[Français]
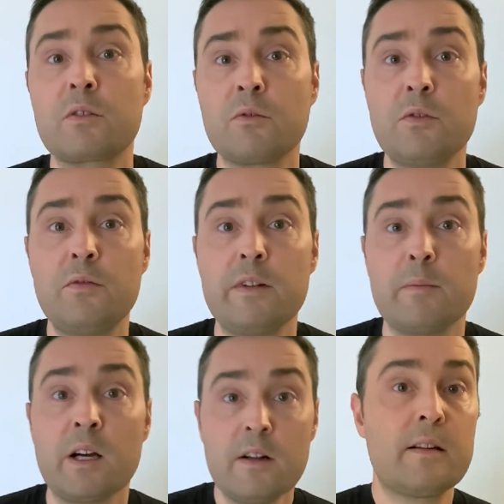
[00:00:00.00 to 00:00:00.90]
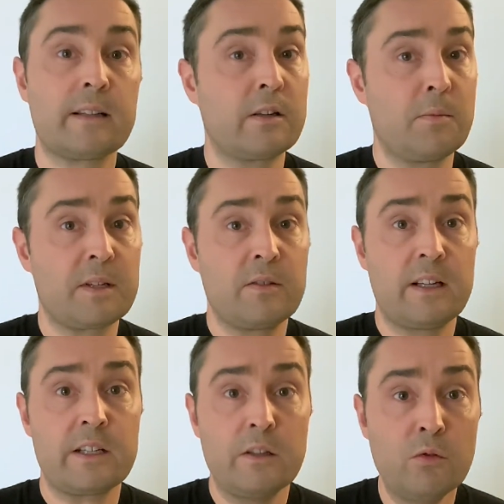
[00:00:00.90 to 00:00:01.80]
qui ont vu le film. C'est vrai que le
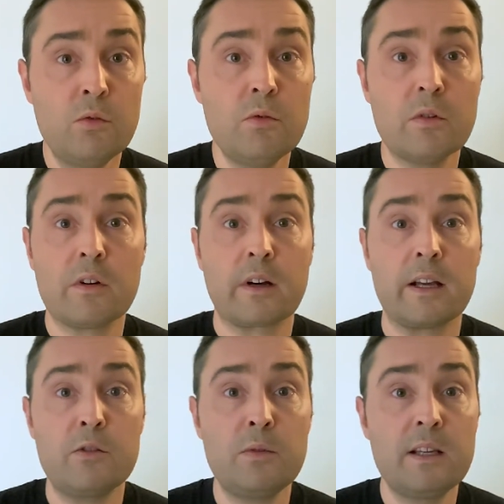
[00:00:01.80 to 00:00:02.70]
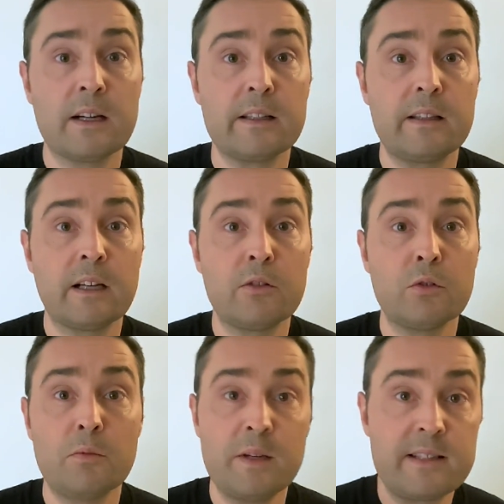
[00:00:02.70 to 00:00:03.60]
personnage est nu, réduit à un état
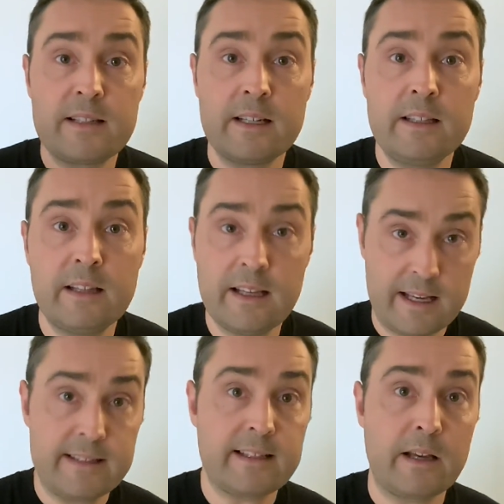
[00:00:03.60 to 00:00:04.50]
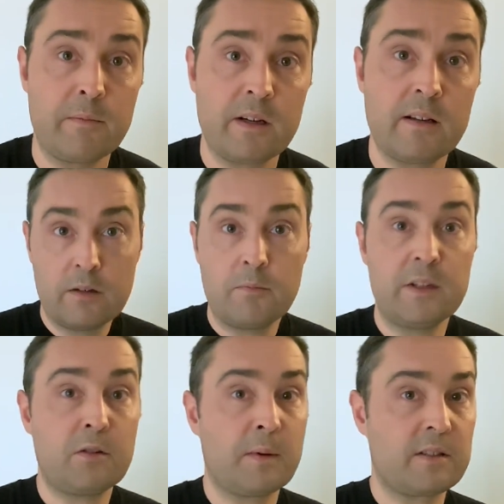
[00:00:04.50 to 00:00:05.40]
de bestialité extrême. Mais
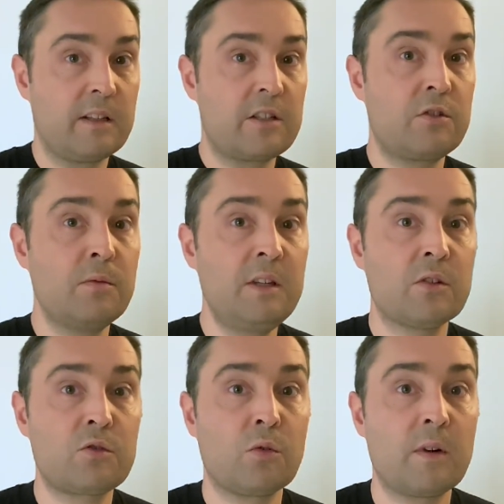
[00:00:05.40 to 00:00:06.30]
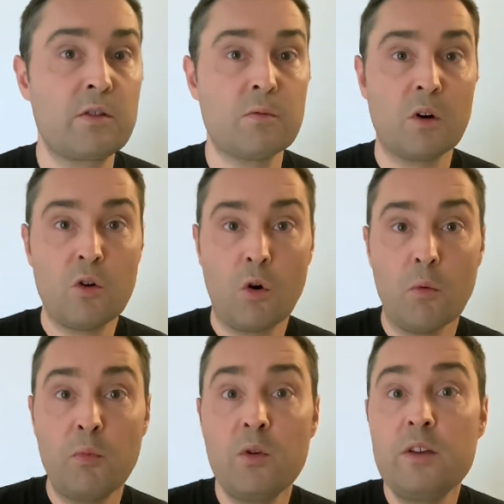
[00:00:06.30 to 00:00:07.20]
ce personnage domine en son royaume. On
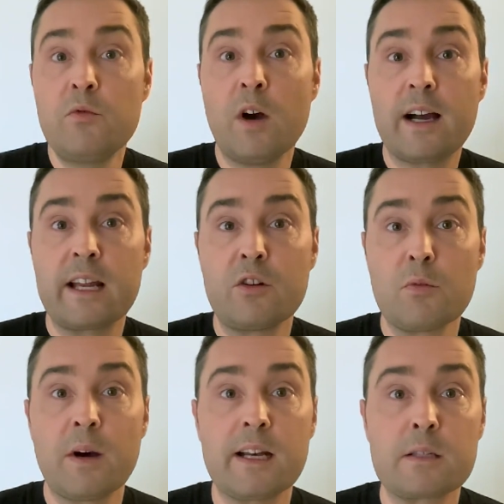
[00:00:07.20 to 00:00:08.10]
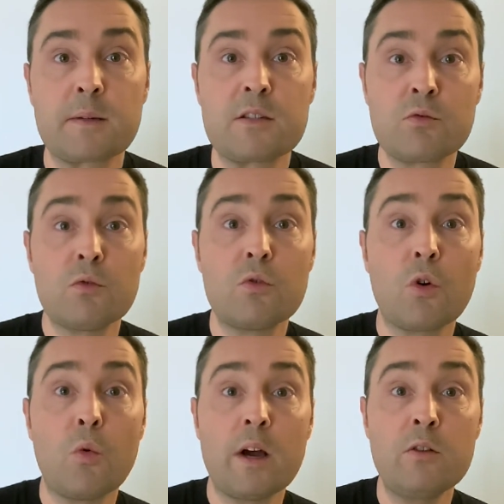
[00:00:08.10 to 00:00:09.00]
peut y voir quelque part l'expression le
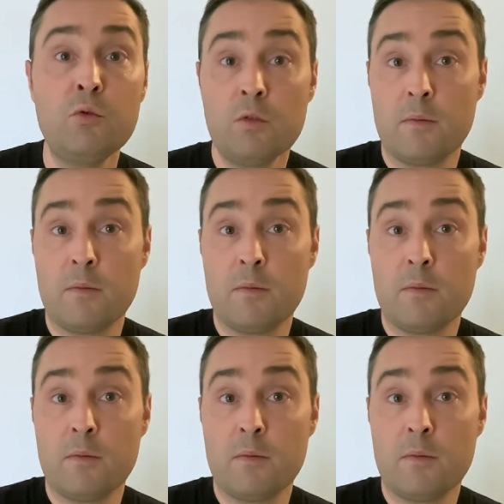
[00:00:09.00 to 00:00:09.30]
roi est nu.